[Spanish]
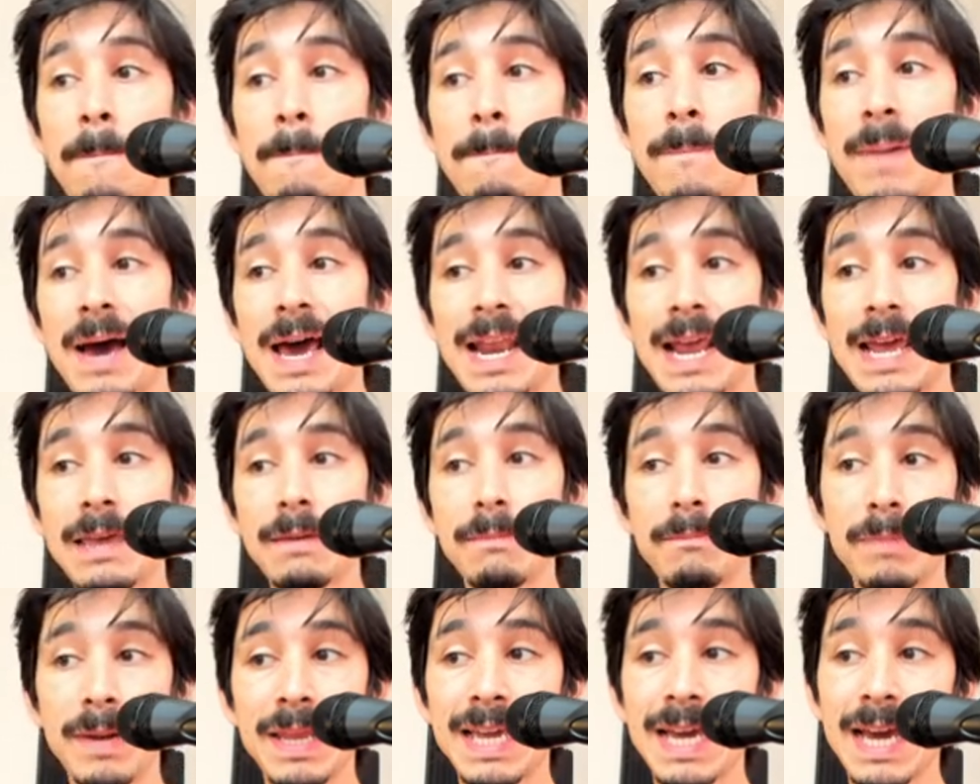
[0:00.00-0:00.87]
para
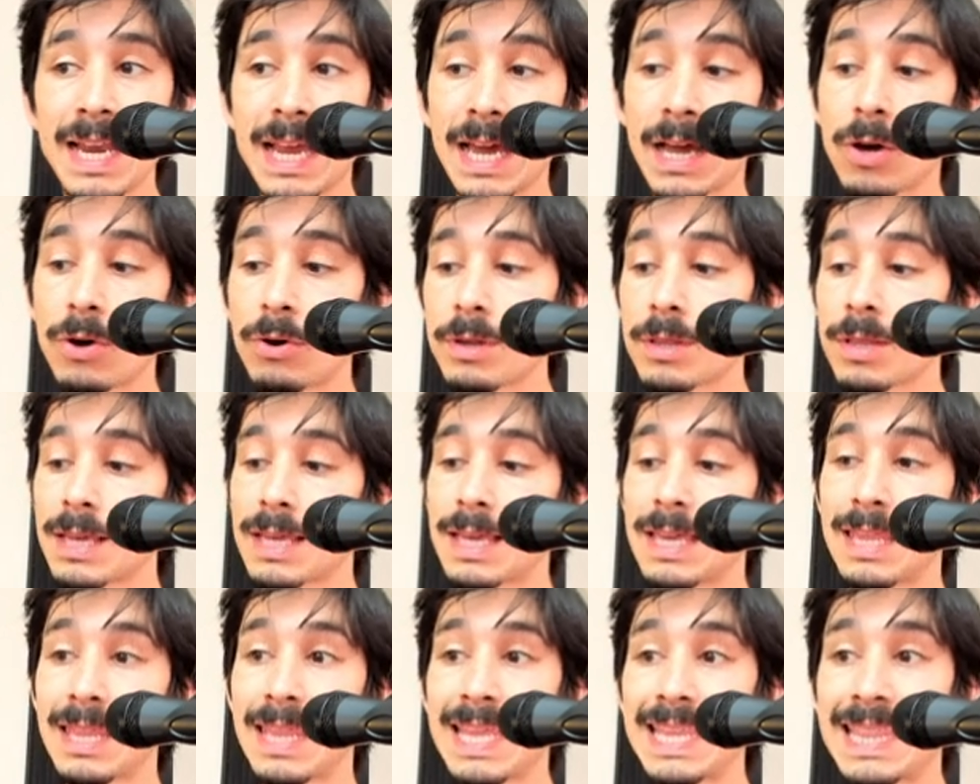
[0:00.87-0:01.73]
implicar acordes
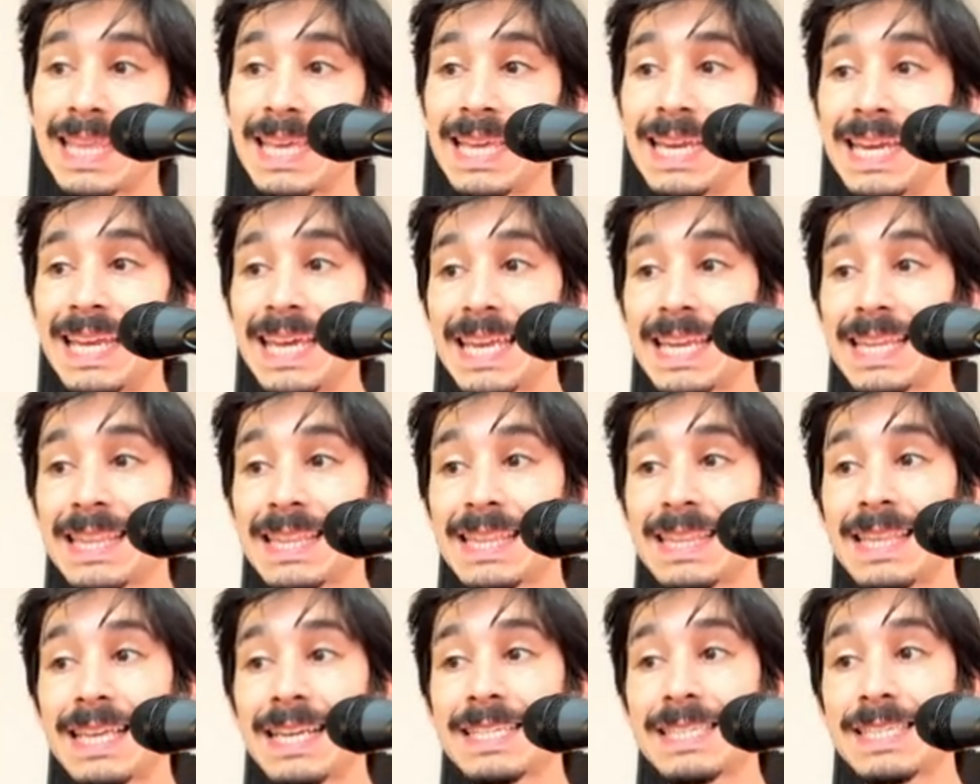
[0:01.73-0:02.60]
que de
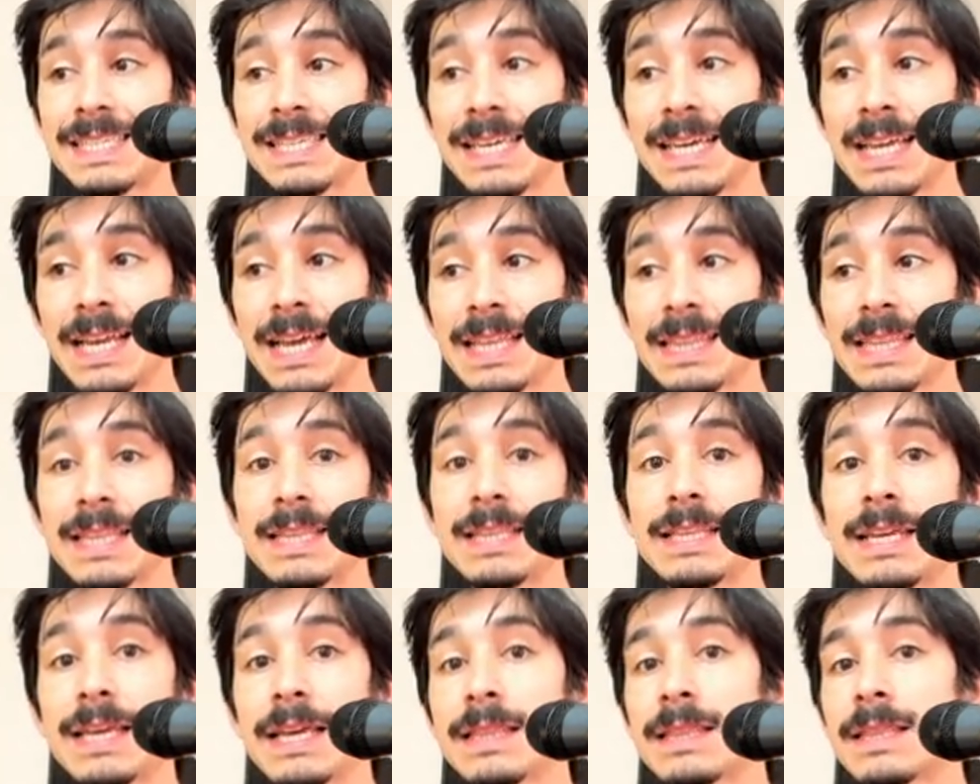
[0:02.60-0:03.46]
tener tercera
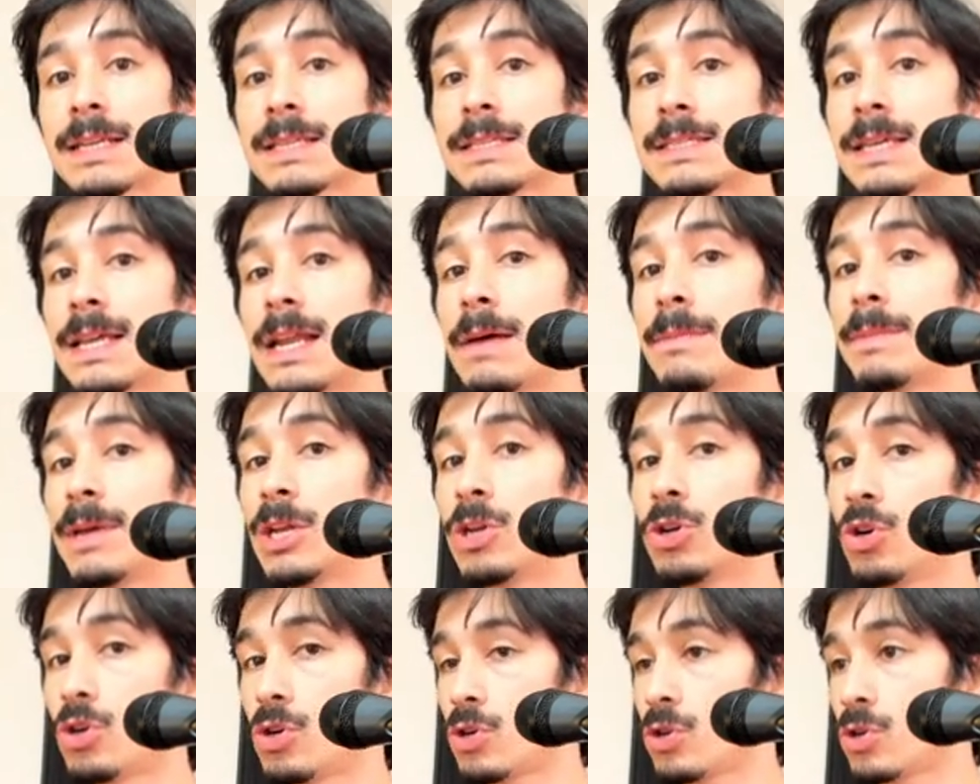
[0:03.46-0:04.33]
tendrían tercera
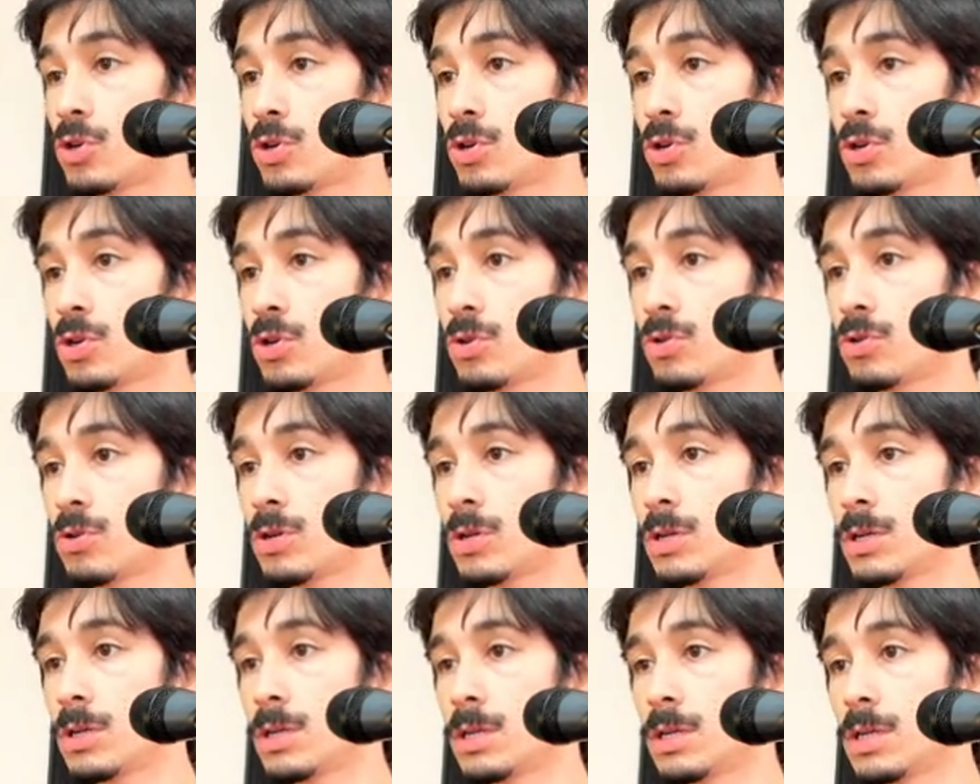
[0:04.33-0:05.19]
menor.
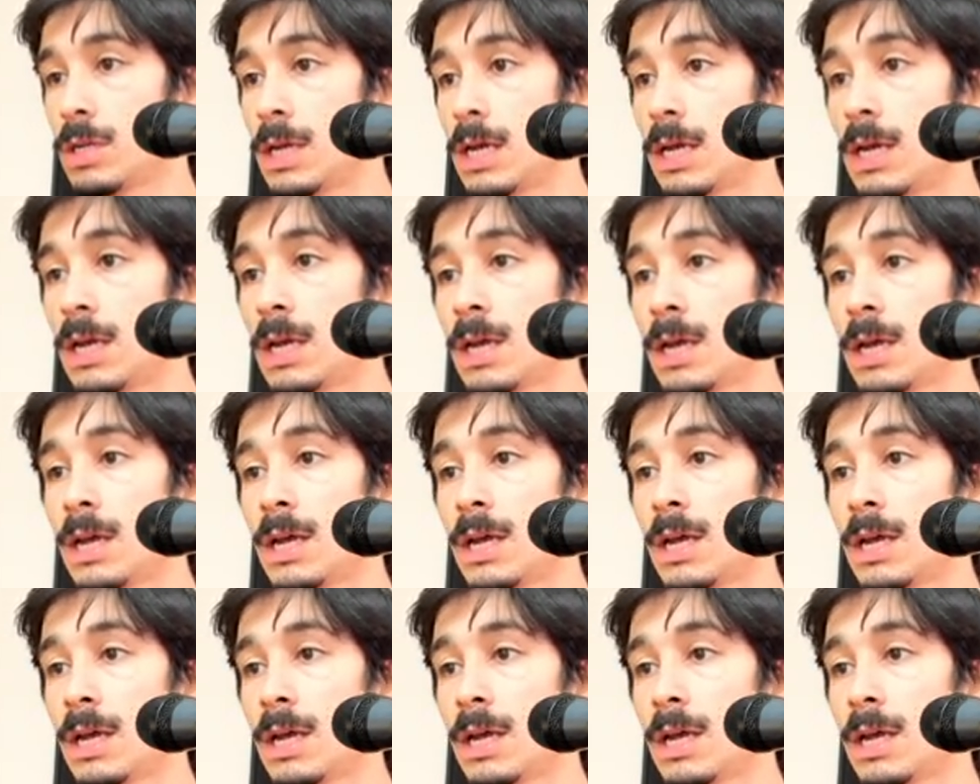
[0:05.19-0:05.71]
¿Ya?